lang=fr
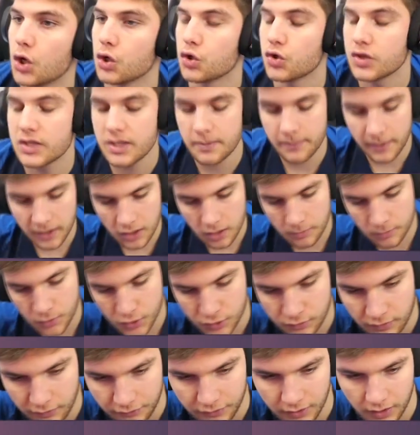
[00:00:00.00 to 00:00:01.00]
Euh, je dis pas
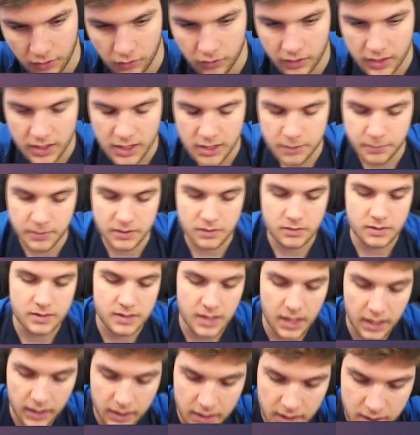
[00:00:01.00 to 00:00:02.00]
comment je vais faire le glitch parce que
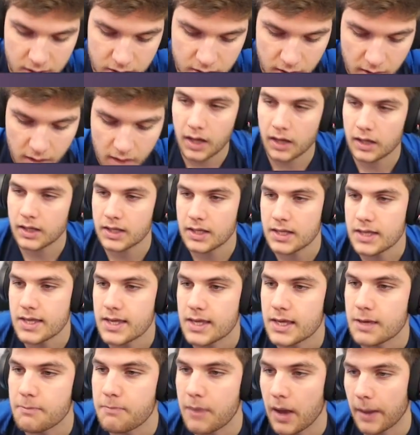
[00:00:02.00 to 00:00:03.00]
c'est un glitch voilà, qui,
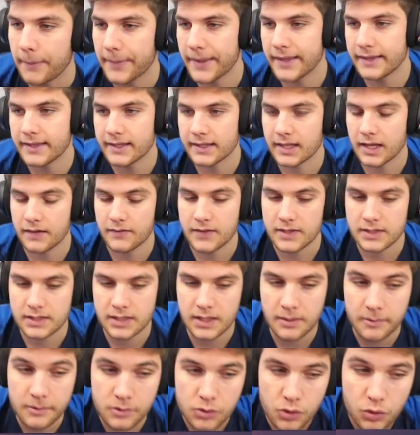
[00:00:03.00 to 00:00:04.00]
permet d'être
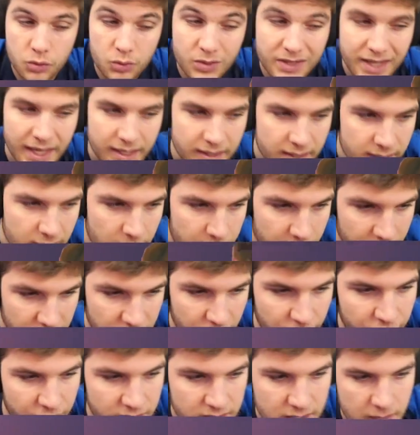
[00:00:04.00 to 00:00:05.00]
invincible et du coup de gagner des parties